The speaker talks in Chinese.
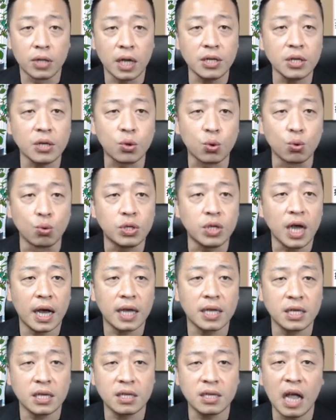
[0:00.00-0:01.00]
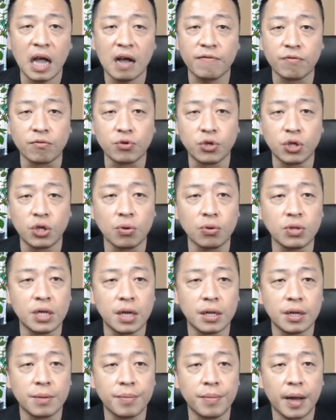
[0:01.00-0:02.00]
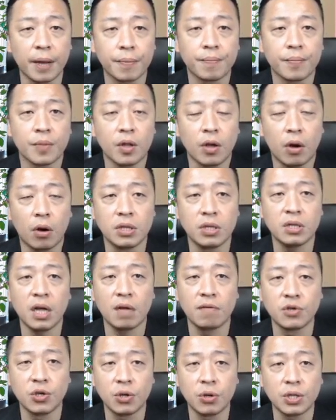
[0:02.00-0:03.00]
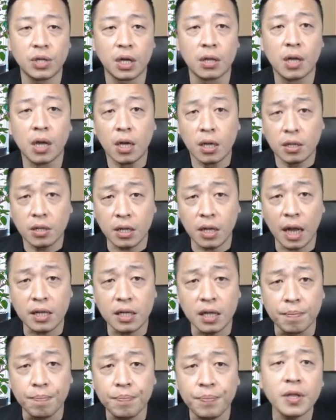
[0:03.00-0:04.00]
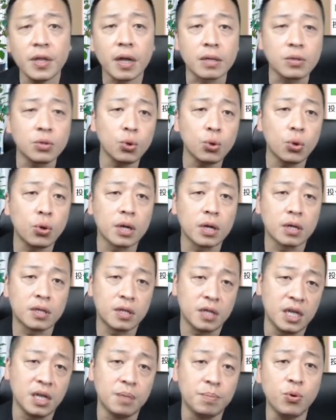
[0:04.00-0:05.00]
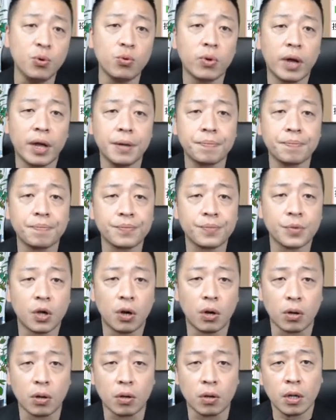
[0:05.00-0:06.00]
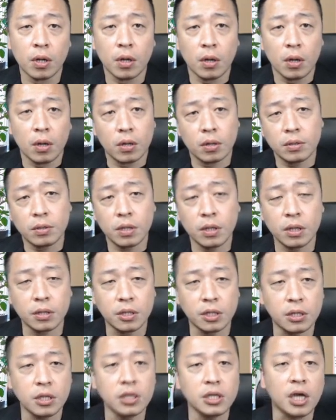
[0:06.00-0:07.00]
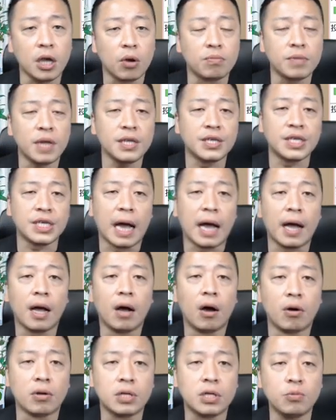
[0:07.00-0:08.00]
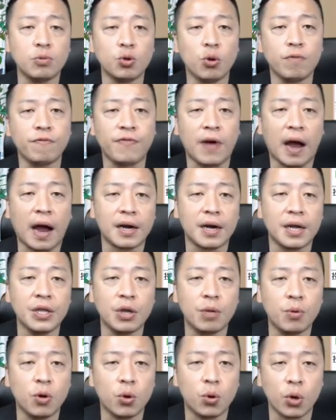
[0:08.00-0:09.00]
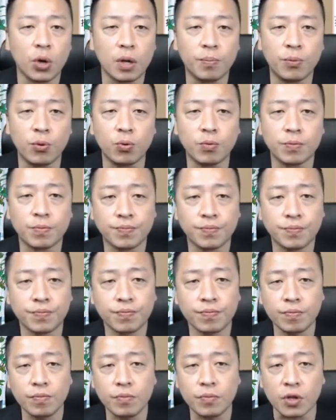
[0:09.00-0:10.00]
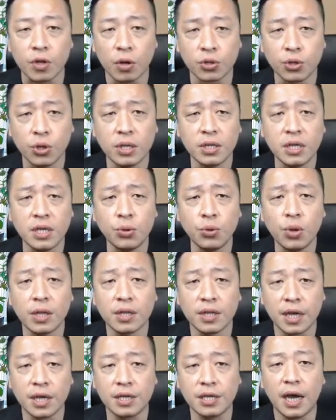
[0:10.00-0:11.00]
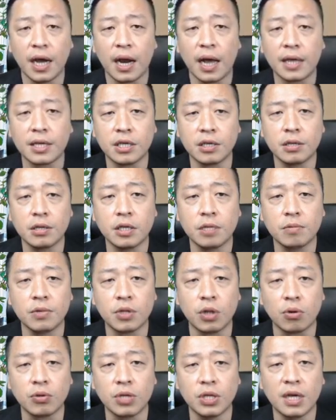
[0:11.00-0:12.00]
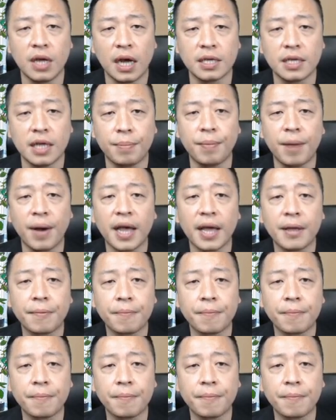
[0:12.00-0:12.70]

但是股价已经大幅修正了嘛？哦，已经大幅修正。那它能不能做一个底部嘞？哦，之前我们在讲哦，是不是说法人有没有回补？哦，所以这段跌下来，其实是不是投信开始在买？